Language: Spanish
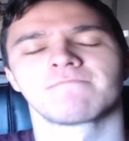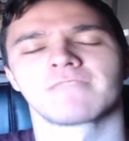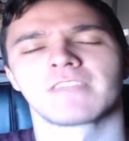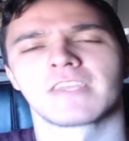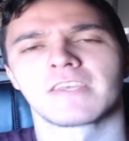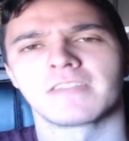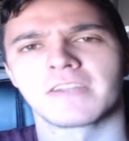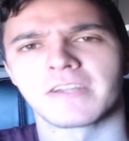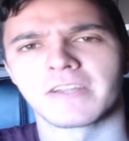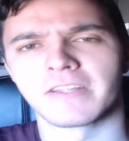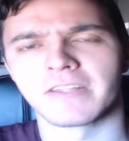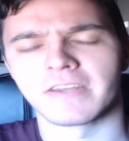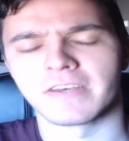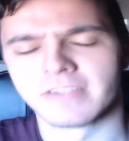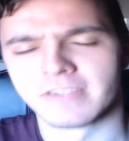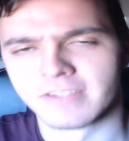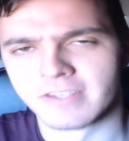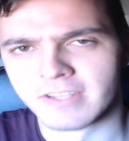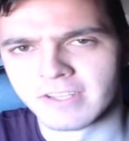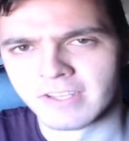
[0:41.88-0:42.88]
tranquilidad.
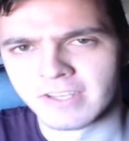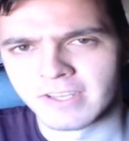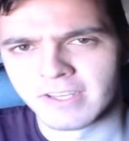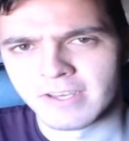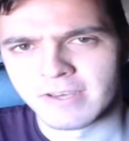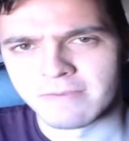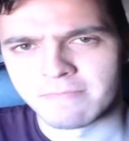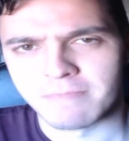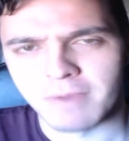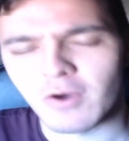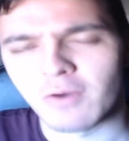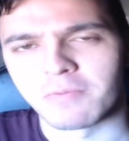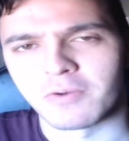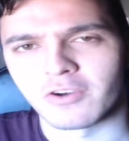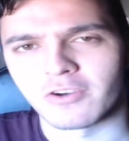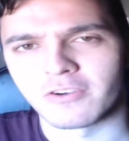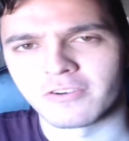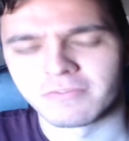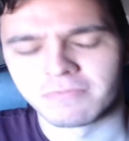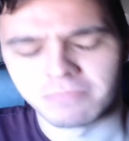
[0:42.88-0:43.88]
Poco a
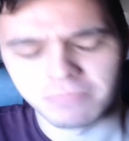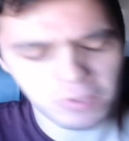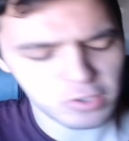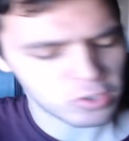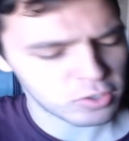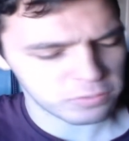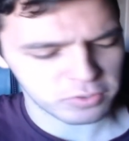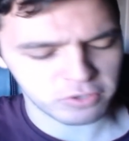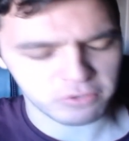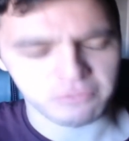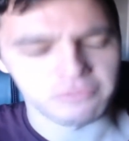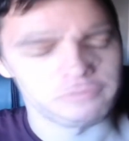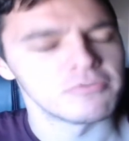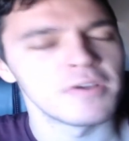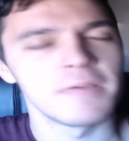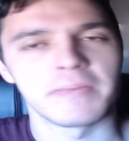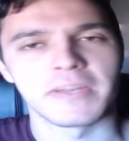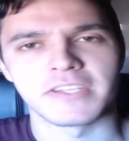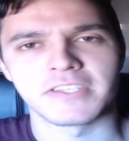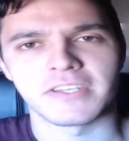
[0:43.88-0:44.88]
poco, poco a poco, no hay
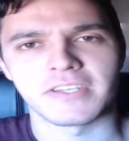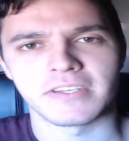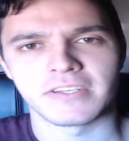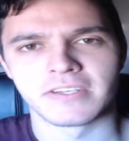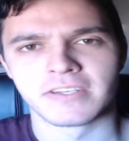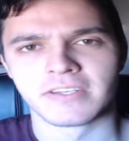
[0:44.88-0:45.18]
prisa.